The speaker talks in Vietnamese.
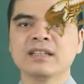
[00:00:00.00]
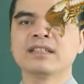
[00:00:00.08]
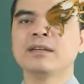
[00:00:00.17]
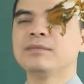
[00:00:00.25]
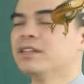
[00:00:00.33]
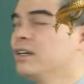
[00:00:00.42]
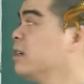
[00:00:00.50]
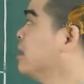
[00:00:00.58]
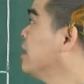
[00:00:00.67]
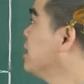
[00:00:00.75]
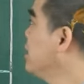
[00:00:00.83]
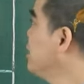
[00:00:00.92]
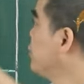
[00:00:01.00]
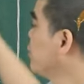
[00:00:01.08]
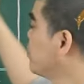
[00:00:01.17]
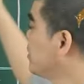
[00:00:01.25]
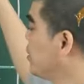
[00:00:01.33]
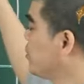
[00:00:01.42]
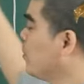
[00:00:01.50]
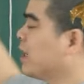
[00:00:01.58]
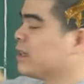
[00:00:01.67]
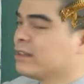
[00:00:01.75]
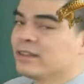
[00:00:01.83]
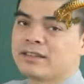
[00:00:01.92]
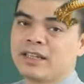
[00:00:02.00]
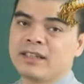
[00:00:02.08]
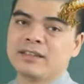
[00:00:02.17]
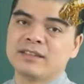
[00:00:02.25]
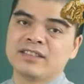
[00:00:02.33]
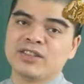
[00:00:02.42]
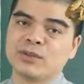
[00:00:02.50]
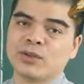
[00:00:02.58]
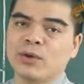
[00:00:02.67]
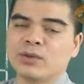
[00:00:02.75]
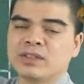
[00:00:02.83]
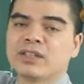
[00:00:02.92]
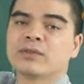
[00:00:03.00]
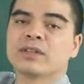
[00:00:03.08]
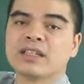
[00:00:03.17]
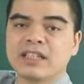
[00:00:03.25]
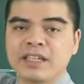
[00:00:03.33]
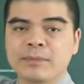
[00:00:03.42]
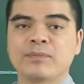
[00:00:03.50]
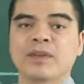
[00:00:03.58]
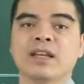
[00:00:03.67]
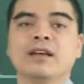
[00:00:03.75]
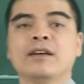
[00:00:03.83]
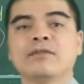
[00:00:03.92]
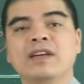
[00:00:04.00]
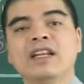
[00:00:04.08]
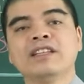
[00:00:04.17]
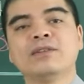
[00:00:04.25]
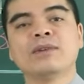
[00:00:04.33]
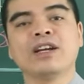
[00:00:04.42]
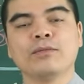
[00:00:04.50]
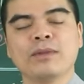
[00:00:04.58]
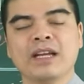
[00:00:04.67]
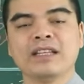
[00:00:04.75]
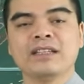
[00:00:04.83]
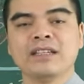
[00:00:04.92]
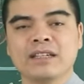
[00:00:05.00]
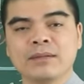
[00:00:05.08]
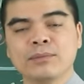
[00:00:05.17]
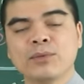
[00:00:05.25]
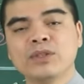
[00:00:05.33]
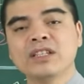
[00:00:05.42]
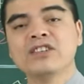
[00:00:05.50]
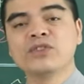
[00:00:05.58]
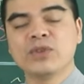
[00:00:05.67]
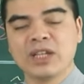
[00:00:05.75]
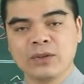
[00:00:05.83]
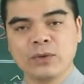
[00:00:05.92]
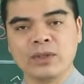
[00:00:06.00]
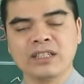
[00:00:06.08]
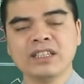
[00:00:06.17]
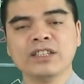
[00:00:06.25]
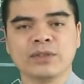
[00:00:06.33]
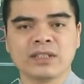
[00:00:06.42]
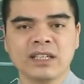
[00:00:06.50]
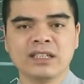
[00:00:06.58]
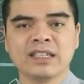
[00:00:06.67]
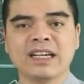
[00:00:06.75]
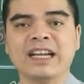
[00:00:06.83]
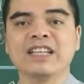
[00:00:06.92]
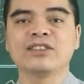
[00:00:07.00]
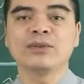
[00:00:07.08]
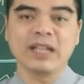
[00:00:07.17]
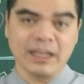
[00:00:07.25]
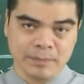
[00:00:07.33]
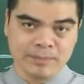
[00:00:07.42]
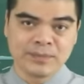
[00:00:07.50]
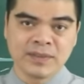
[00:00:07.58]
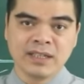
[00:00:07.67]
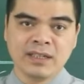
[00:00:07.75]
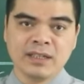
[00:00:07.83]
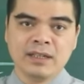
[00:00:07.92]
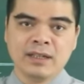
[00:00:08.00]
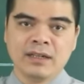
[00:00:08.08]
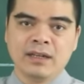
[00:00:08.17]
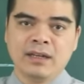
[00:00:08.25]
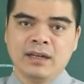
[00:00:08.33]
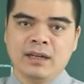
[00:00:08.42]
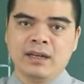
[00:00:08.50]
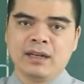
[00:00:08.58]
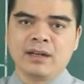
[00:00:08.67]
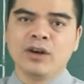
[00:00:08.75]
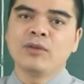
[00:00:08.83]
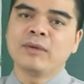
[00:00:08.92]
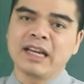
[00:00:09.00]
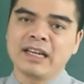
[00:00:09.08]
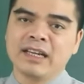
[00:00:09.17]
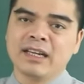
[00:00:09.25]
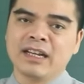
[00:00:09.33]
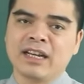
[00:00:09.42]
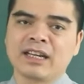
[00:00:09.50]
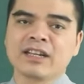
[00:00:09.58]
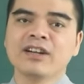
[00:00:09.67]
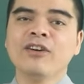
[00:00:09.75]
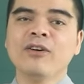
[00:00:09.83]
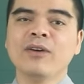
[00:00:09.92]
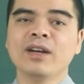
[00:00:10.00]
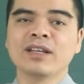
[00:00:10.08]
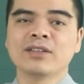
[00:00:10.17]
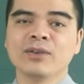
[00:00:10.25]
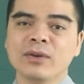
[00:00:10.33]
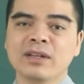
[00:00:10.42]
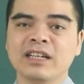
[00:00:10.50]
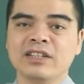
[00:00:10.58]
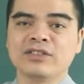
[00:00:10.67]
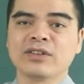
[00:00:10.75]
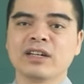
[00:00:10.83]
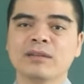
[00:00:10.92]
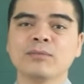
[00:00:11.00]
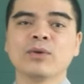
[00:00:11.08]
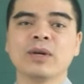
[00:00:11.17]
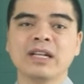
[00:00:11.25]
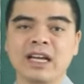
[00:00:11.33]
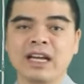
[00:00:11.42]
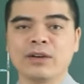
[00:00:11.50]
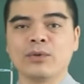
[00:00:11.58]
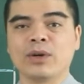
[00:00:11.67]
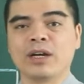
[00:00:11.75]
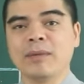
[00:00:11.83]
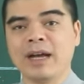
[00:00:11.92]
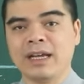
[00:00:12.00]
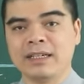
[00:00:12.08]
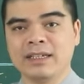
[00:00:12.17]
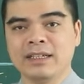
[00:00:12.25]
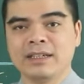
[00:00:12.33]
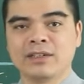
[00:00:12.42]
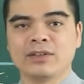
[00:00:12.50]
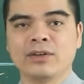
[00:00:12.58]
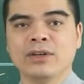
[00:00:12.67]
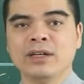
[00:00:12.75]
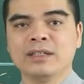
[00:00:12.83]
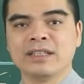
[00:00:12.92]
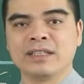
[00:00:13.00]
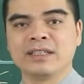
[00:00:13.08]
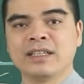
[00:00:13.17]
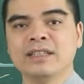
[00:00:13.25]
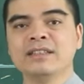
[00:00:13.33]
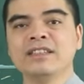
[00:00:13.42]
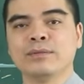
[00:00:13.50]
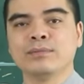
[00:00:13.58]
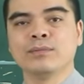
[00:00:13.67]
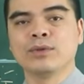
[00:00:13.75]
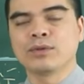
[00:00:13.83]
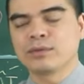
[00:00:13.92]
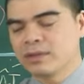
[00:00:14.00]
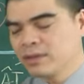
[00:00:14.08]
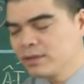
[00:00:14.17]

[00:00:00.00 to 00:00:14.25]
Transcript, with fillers: thêm nữa lại được cục diện ngũ hành tương sinh xỉu thổ sinh yêu thân kim vậy nên trong ngày hôm nay thì các mối nhân duyên của những người tuổi thân khá là tốt đẹp à, hôm nay là cái cơ hội tốt để cho các mối quan hệ của các bạn ấy nó để tiến triển một